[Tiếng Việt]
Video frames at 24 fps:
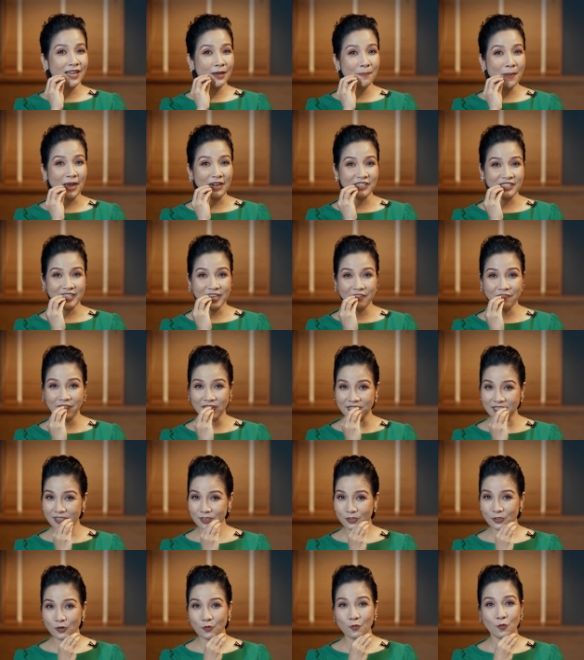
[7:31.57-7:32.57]
các bạn sẽ
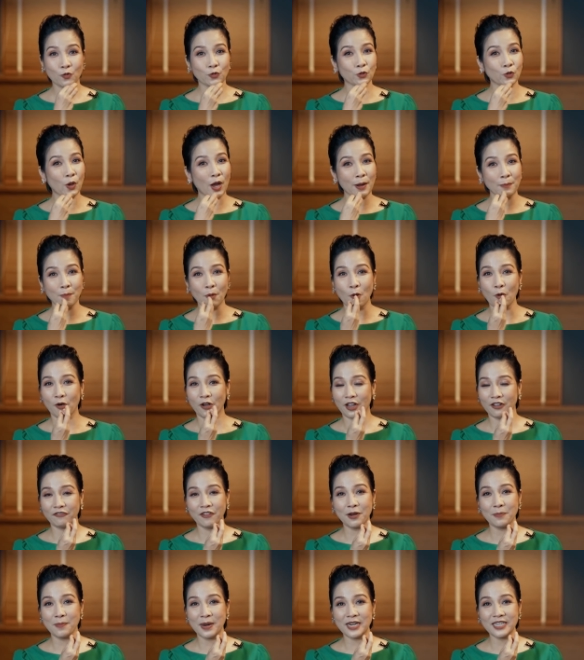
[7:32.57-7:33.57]
phải sử dụng toàn bộ
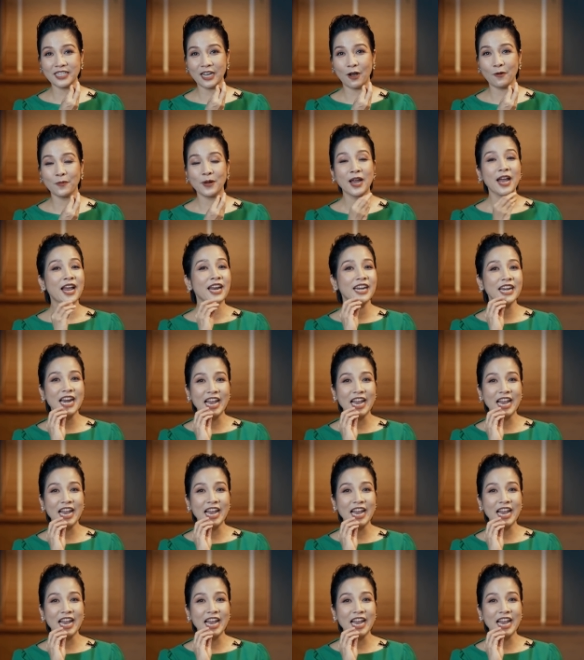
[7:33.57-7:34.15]
cái phần bên trong